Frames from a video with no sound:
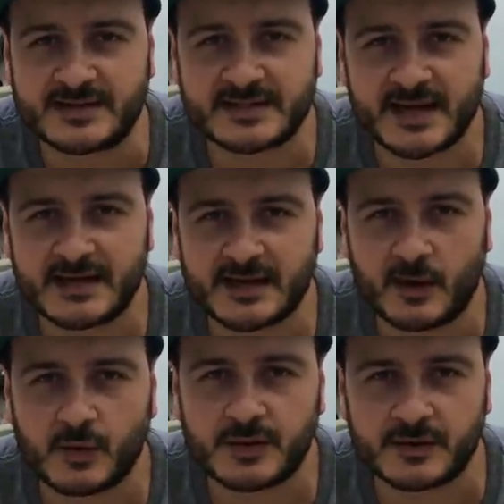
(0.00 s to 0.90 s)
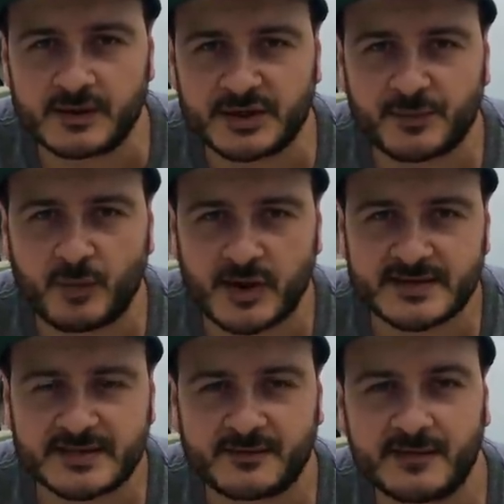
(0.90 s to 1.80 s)
Da wird sicherlich auch äh, die
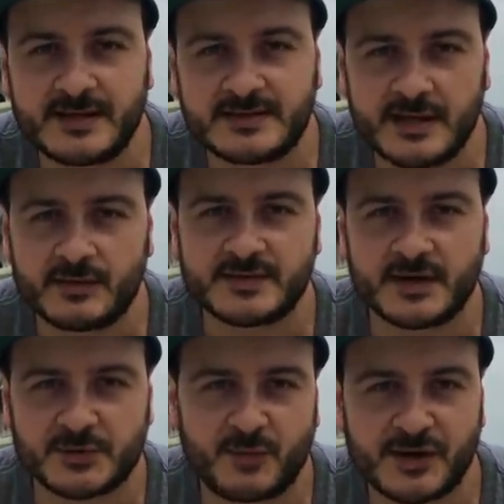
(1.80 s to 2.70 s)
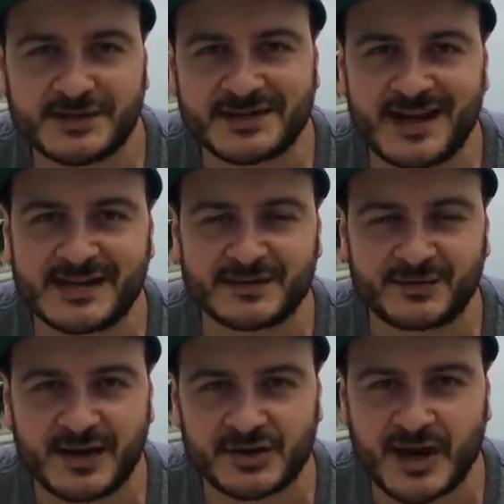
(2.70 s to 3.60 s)
sportliche Qualität und seine sportliche
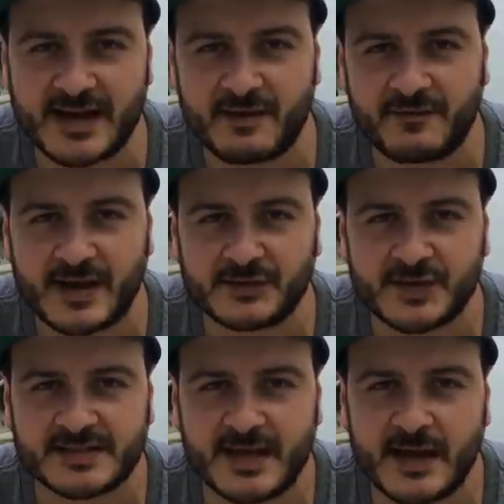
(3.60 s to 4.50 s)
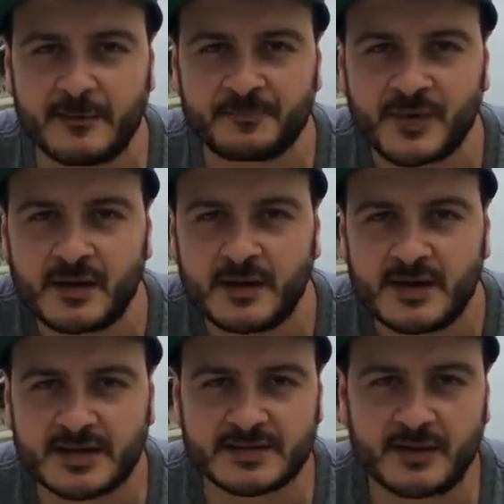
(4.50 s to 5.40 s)
Leistung ein entscheidender Faktor sein.
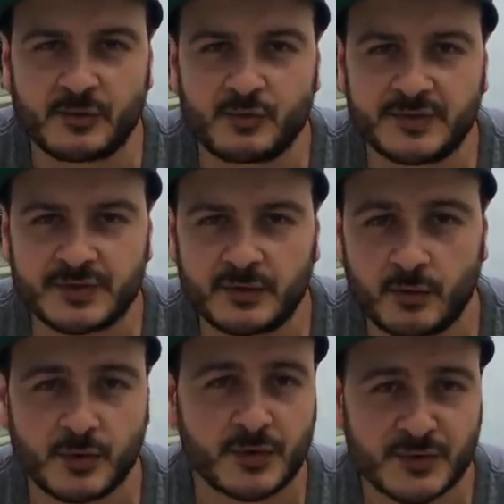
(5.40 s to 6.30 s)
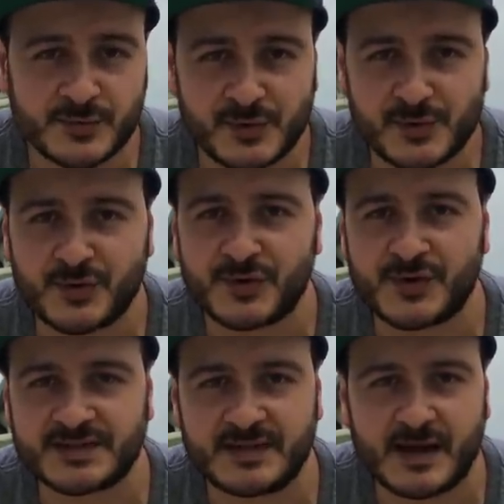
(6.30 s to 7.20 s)
Dass er eine gute Grundausbildung
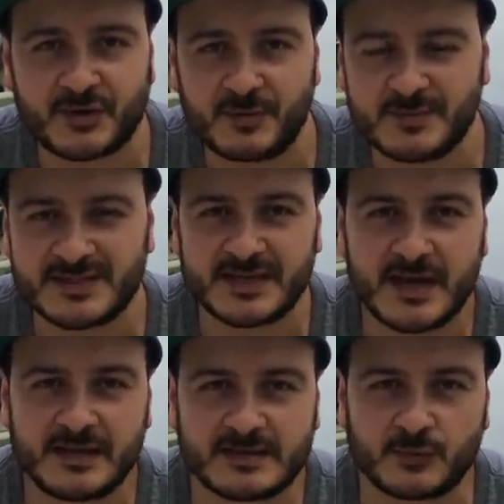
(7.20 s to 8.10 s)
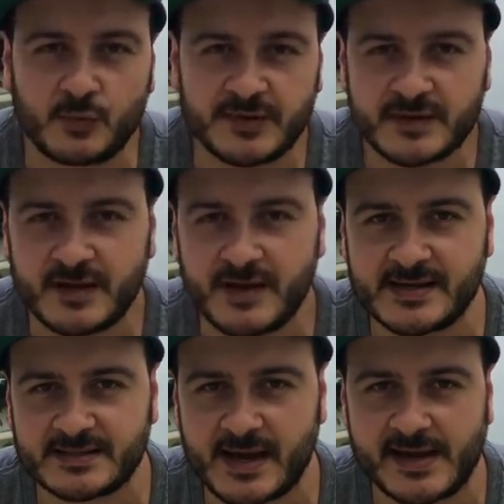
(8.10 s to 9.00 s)
genossen hat, kommt ihm sicherlich zugute.
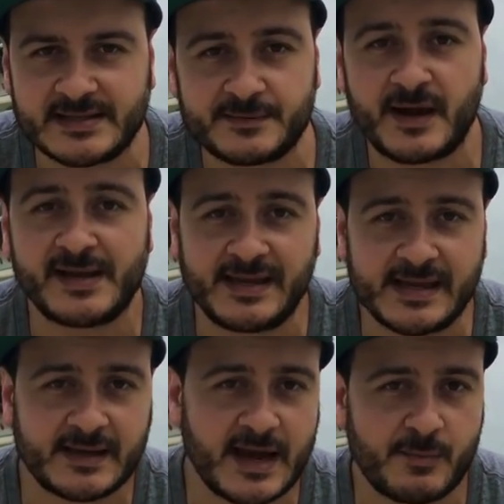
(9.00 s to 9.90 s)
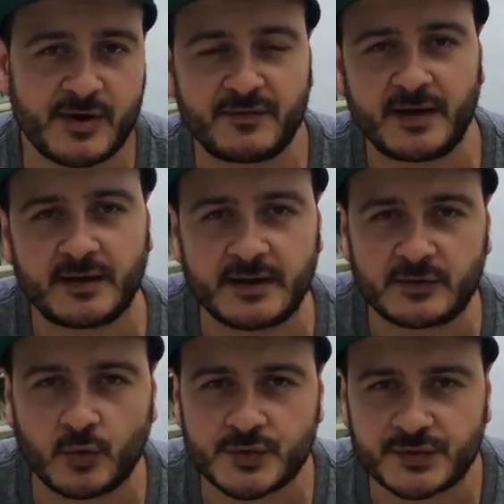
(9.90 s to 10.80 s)
Er ist halt zwar Algerier, aber in
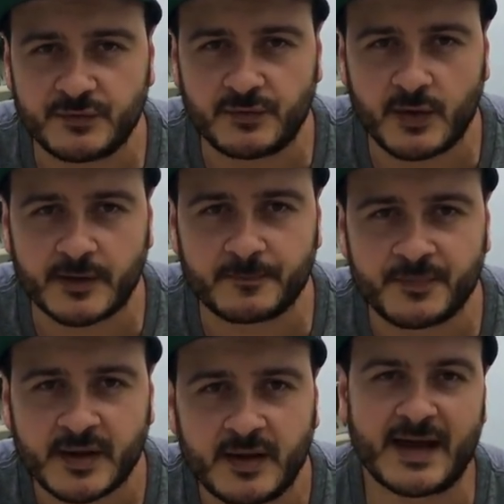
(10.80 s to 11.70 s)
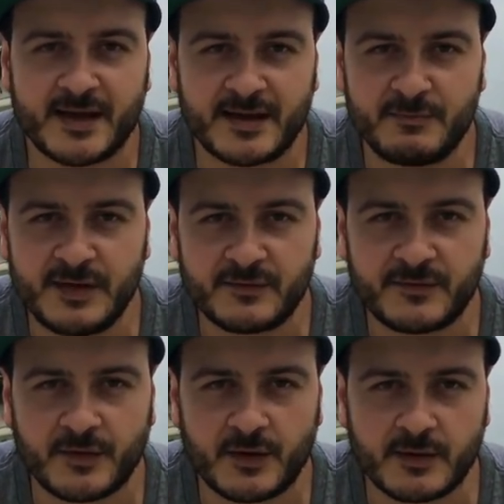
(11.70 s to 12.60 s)
Frankreich groß geworden, in den
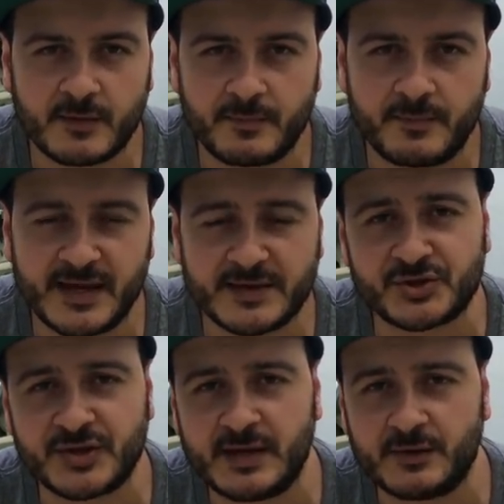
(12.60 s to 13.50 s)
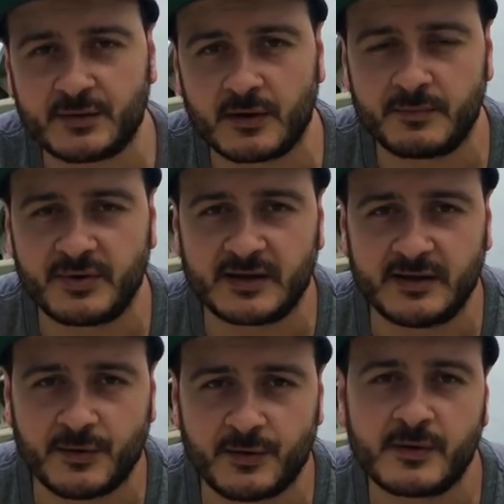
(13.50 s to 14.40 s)
Akademien von PSG und
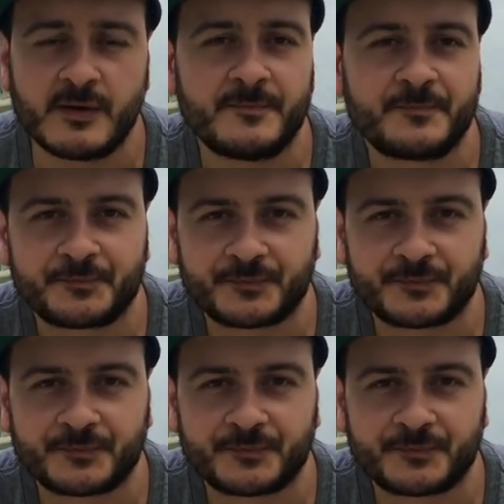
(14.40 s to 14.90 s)
Olympique Lyon